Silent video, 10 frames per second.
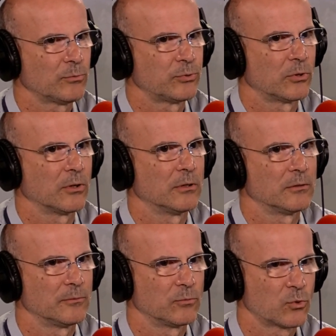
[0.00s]
pour
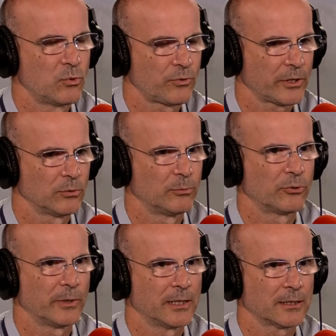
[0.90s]
couvrir nos
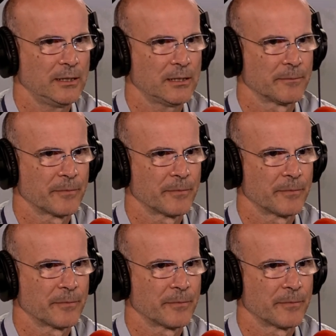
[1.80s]
besoins électriques.